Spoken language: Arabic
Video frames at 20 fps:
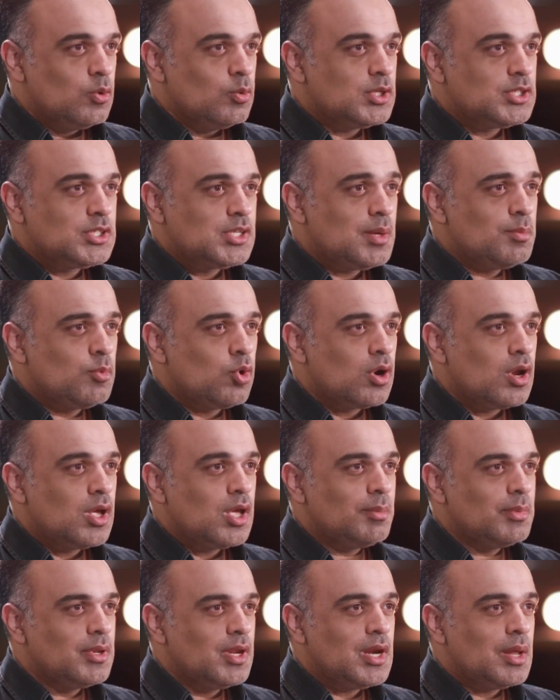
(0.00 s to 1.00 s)
ويستلموا
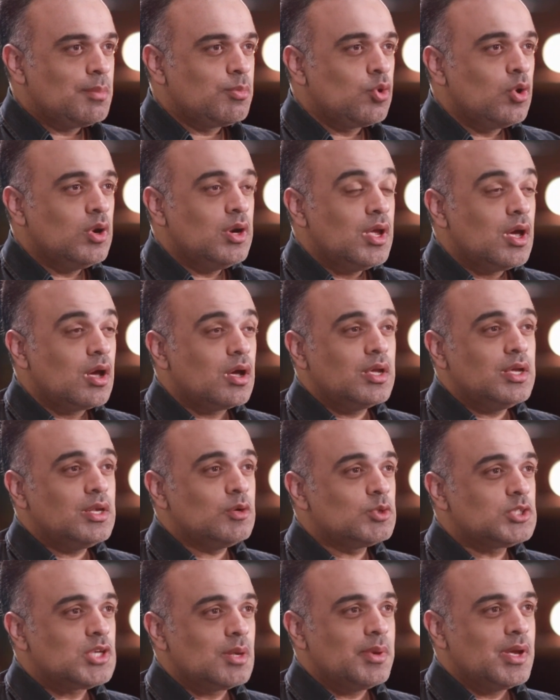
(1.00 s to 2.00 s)
الرايه مننا بكل
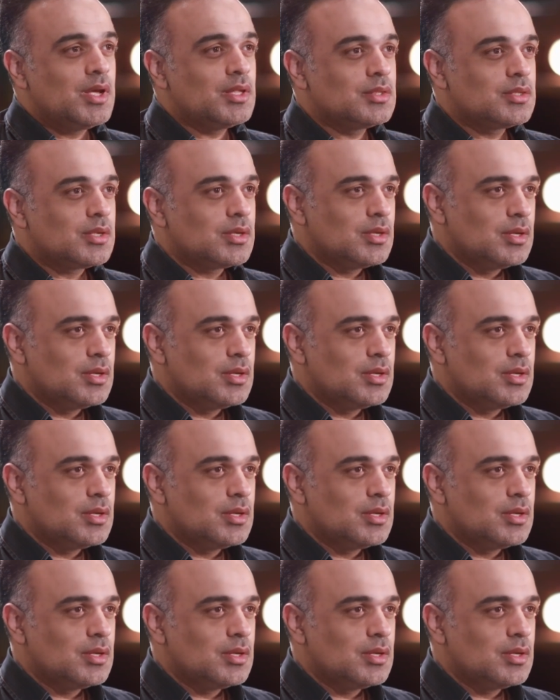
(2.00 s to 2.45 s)
يقين وثبات